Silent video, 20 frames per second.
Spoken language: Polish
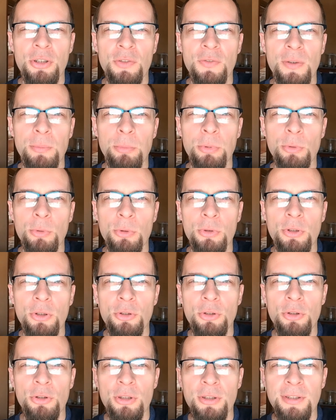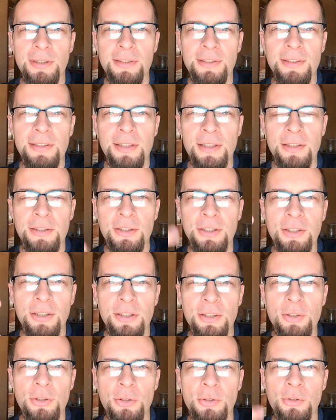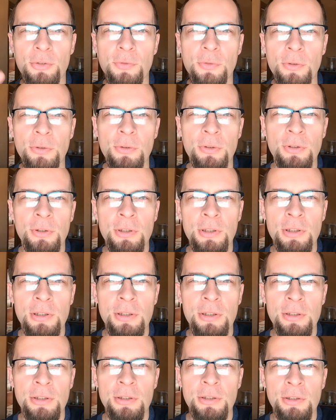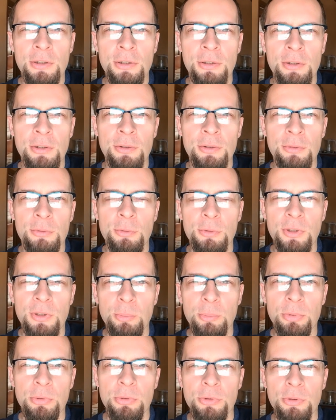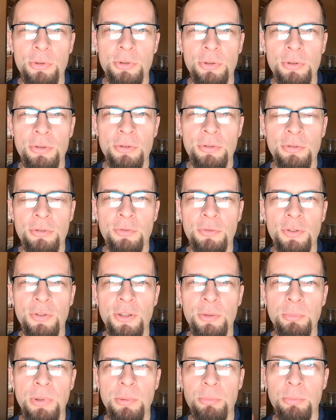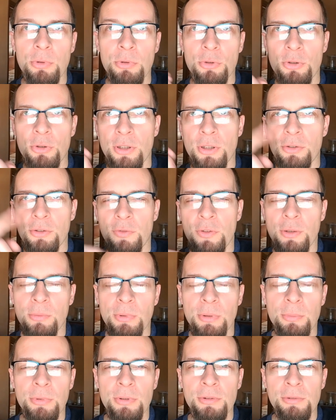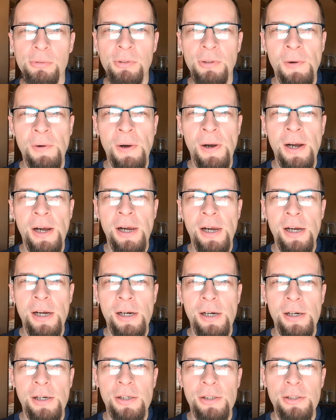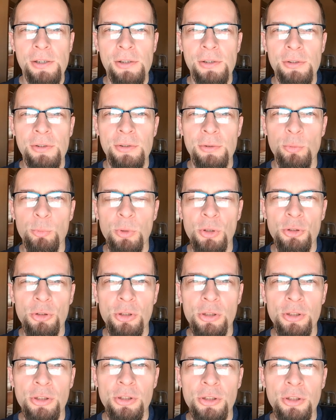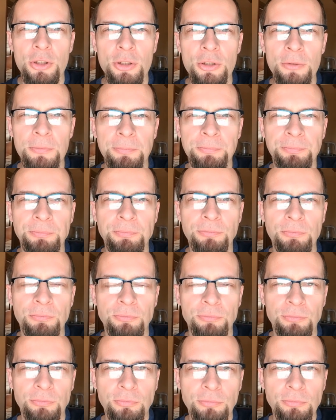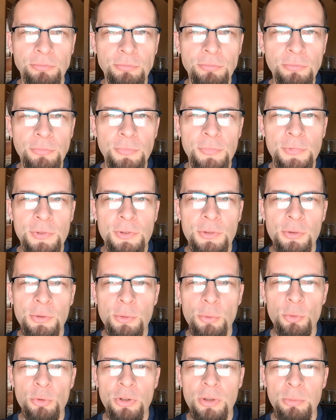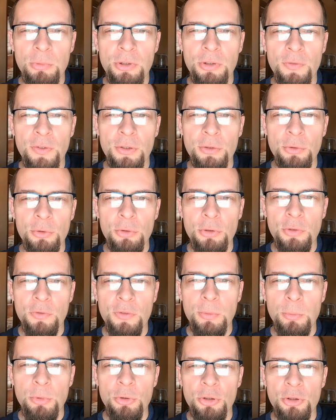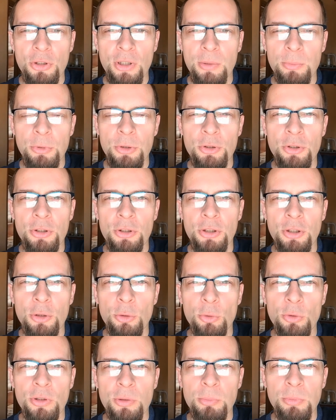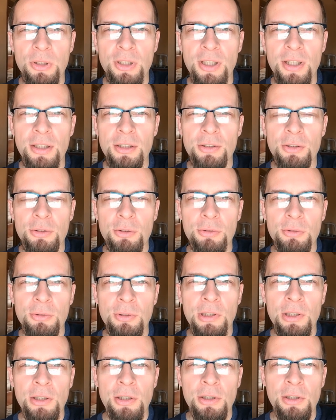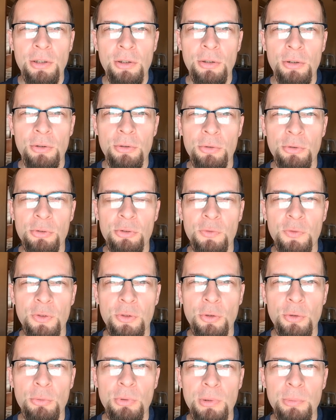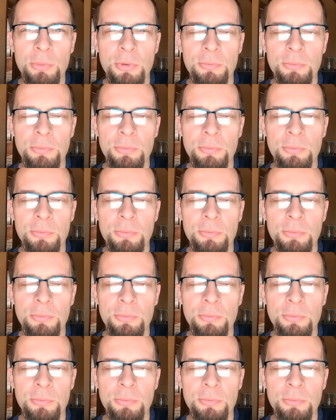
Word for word: dwa punkty, czyli na strach i na lenistwo. Tutaj pod filmem bądź nad filmem a umieszczę linki z różnymi wartościowymi rzeczami, dzięki którym ja rozwinąłem